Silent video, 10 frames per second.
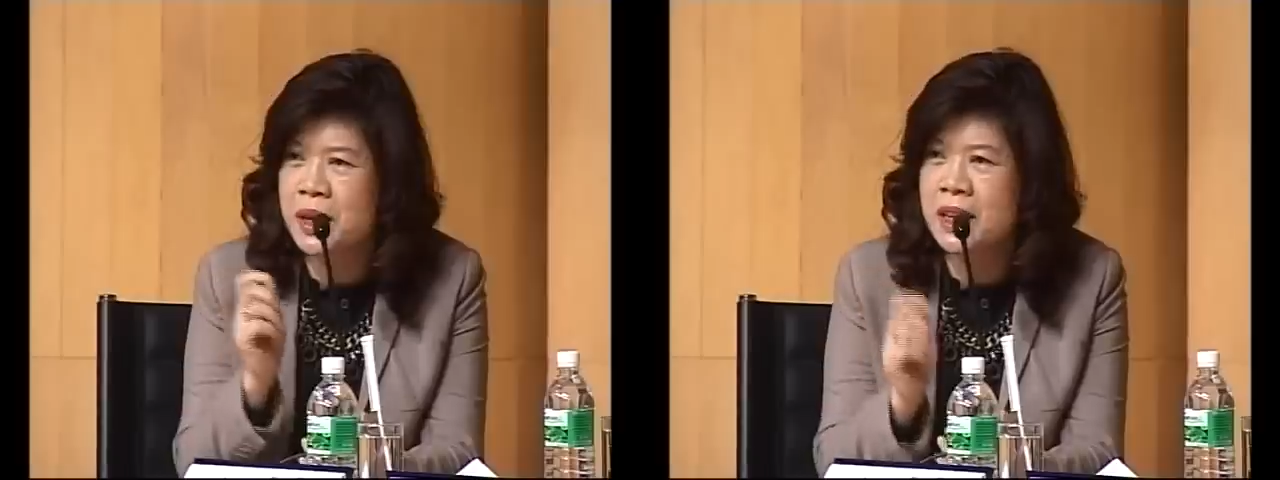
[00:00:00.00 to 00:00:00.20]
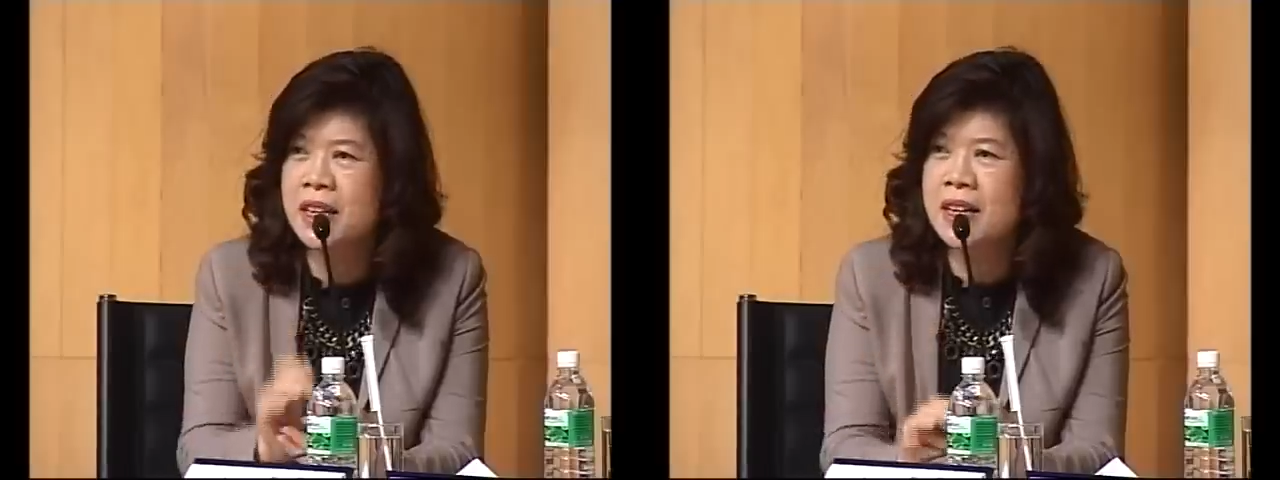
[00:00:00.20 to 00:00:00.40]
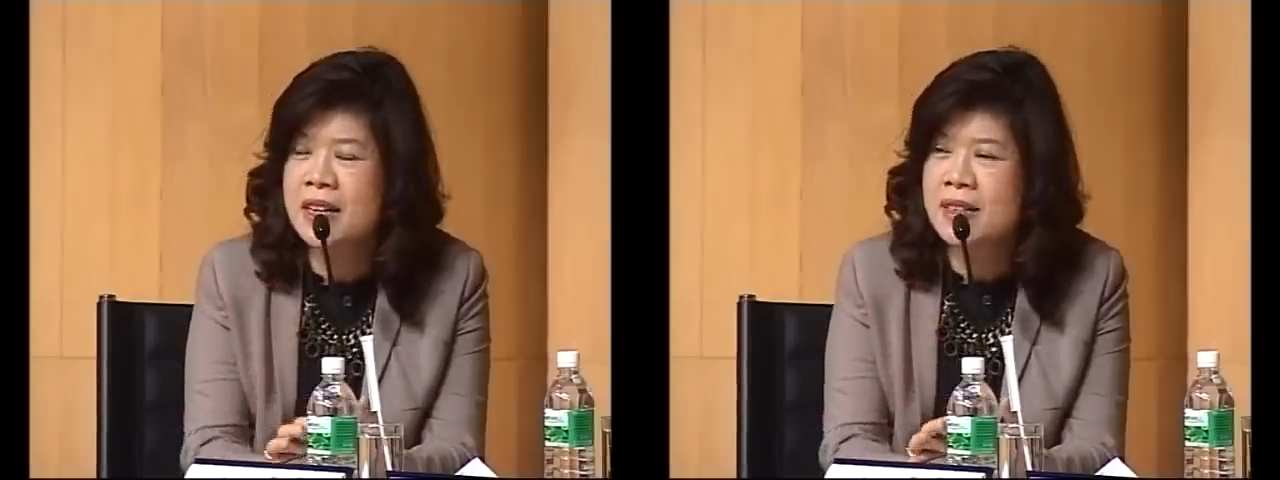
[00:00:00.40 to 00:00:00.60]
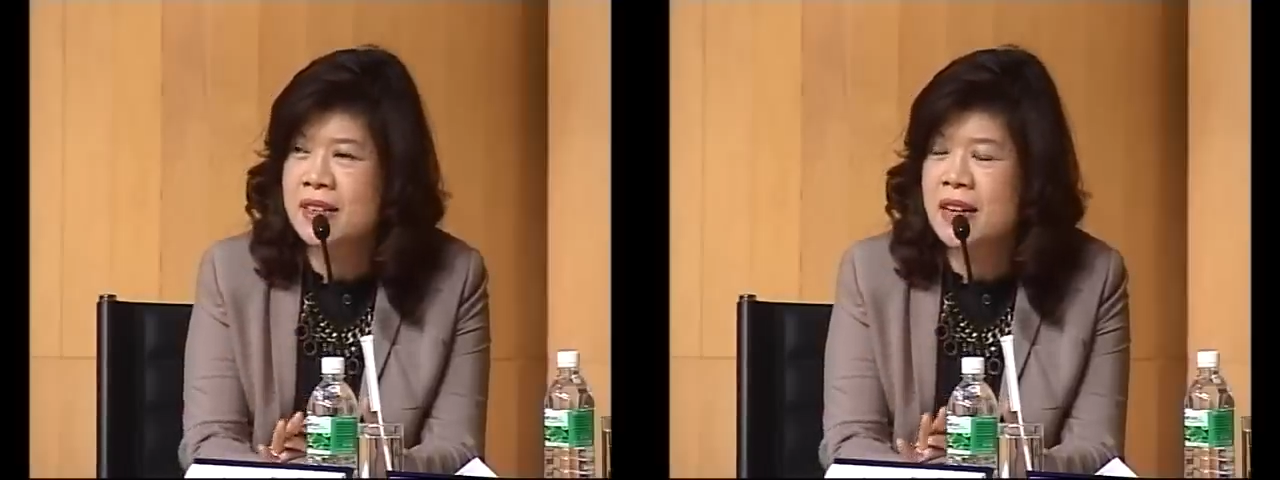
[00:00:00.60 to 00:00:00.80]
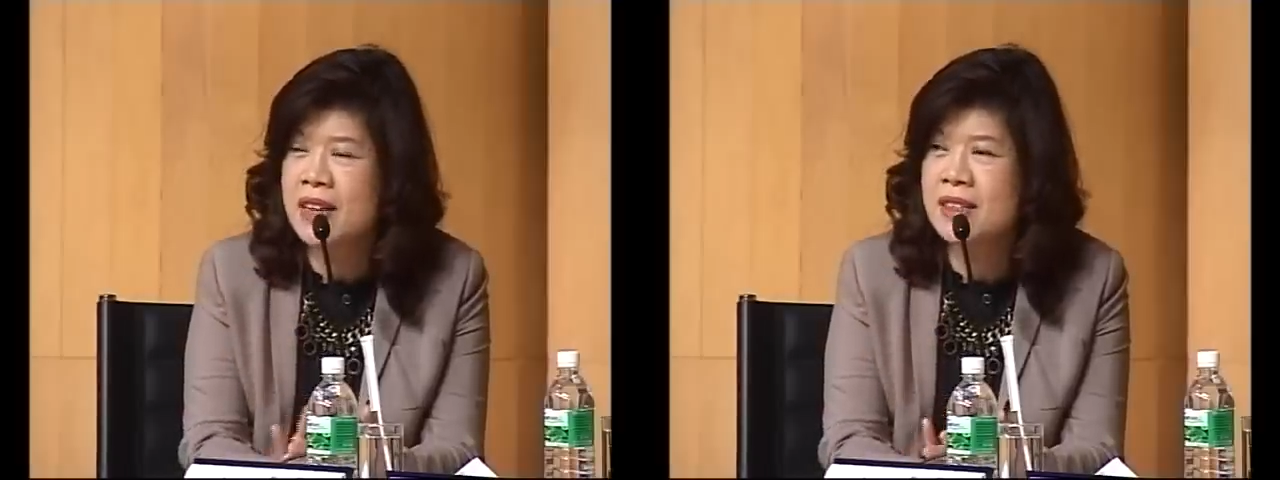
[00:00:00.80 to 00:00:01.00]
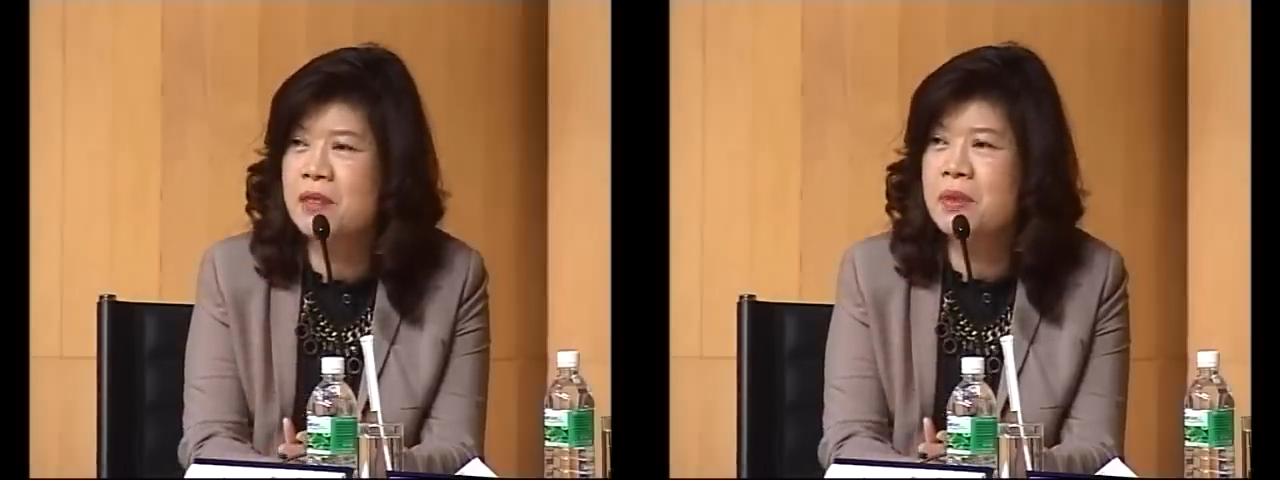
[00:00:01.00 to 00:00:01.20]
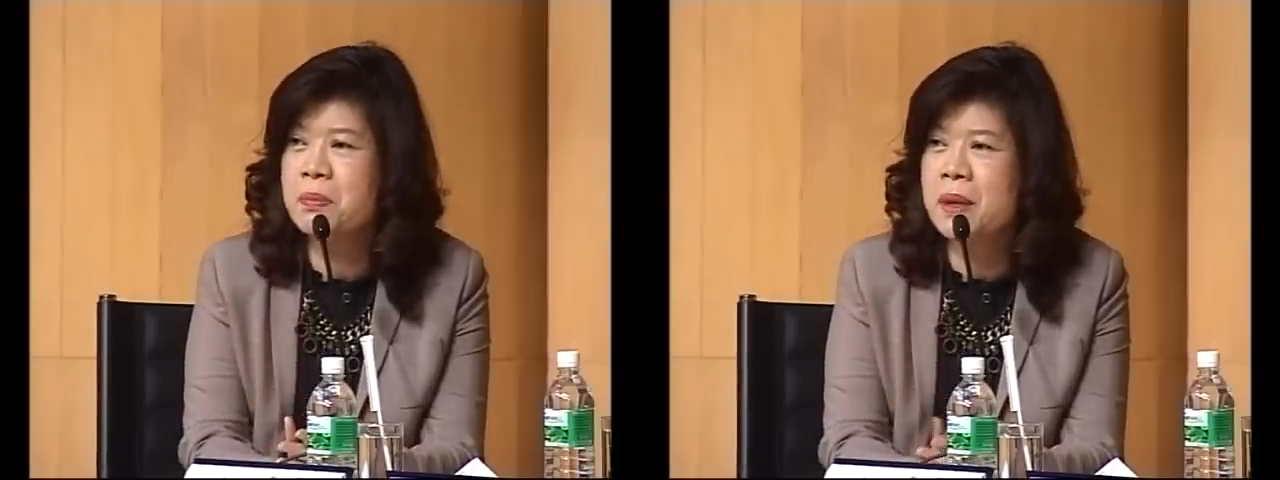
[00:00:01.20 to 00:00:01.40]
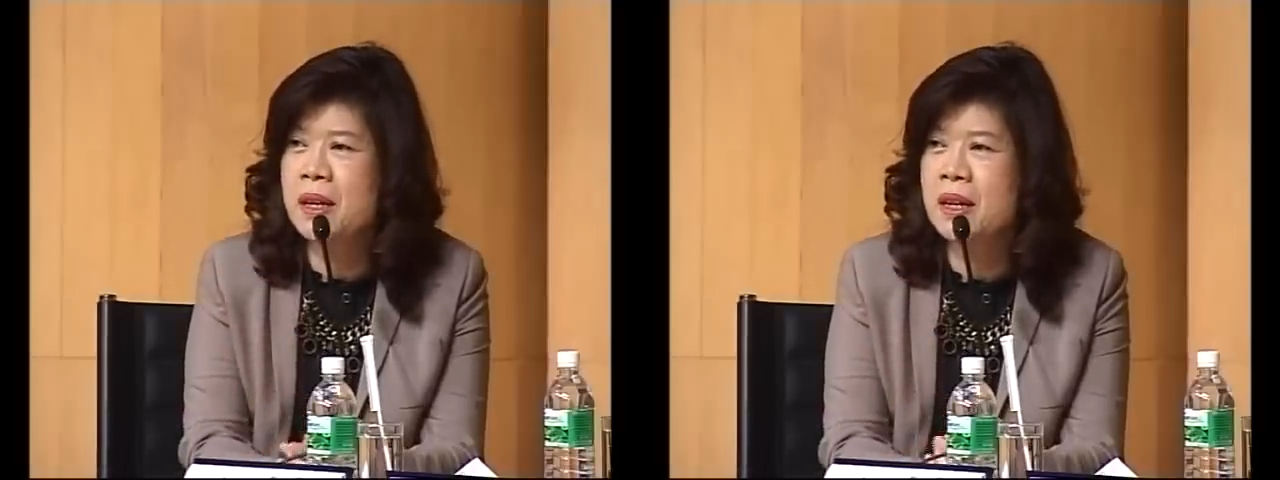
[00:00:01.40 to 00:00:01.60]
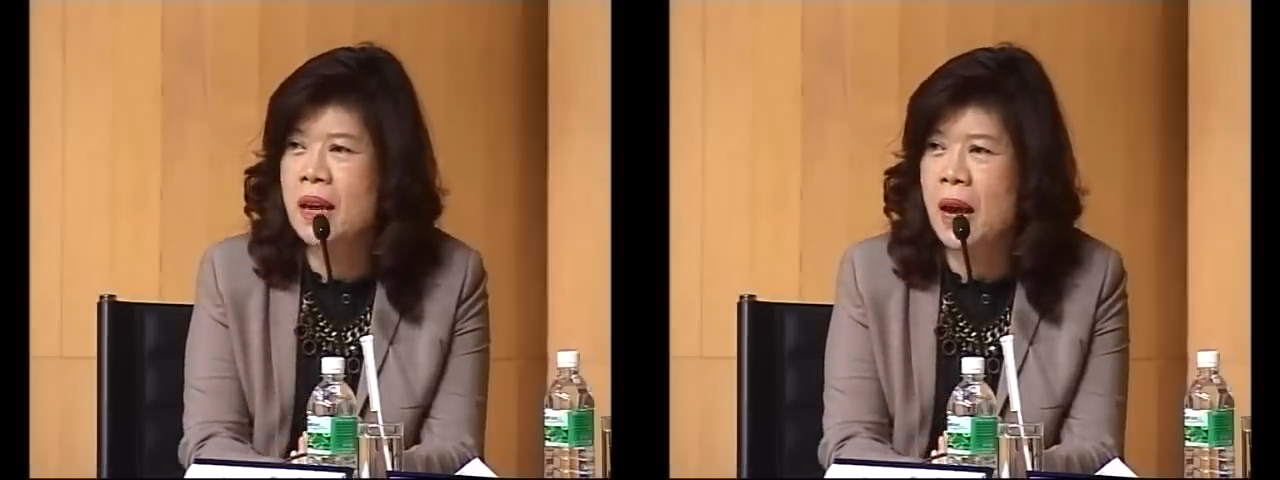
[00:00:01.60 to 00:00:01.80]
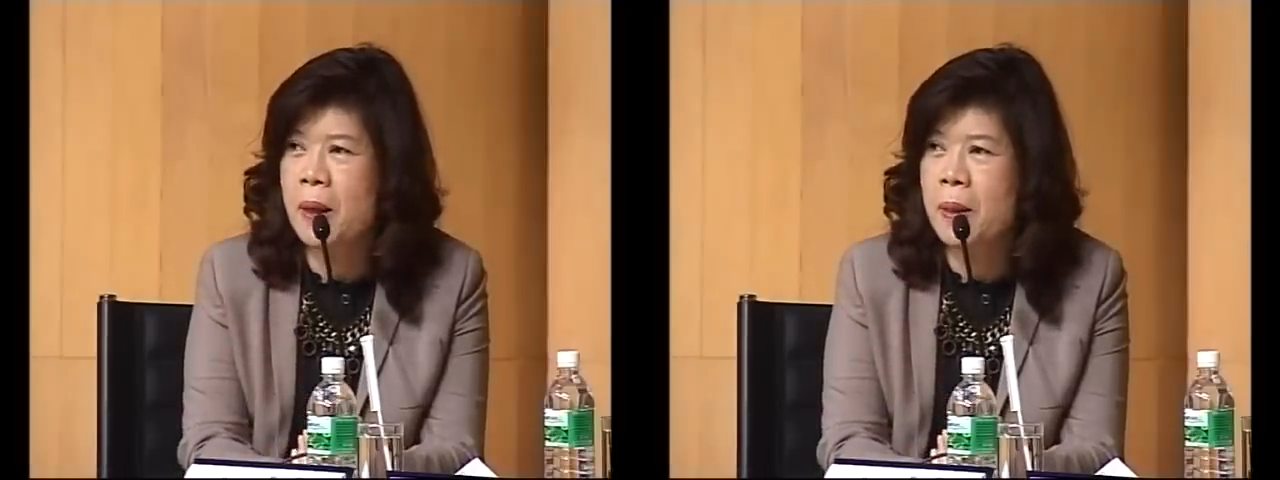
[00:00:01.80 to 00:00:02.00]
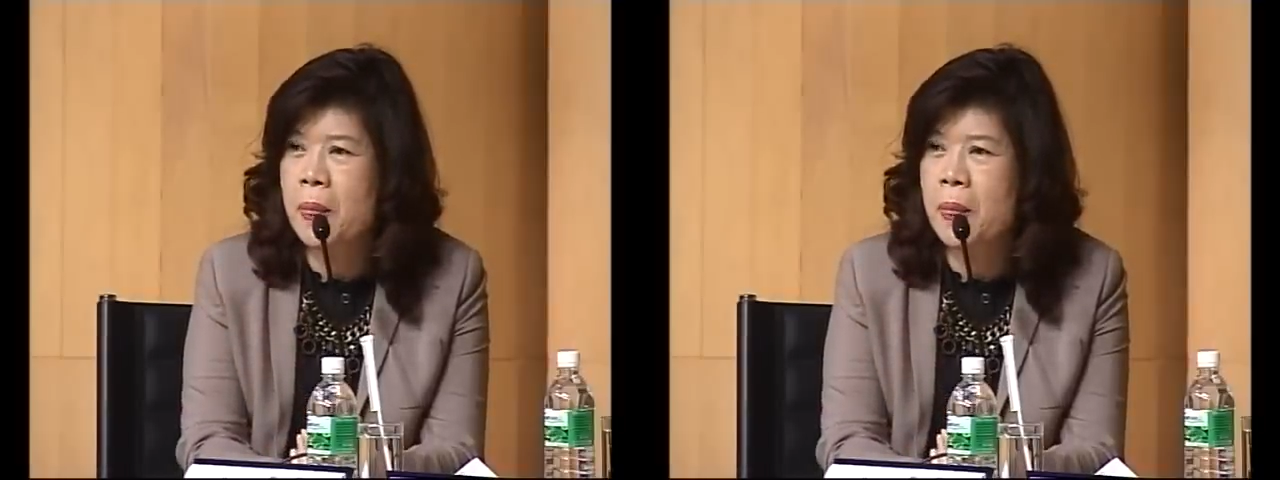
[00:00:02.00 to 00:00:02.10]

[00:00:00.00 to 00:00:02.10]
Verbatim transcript: ด้วยสัญญา Set 50เนี่ย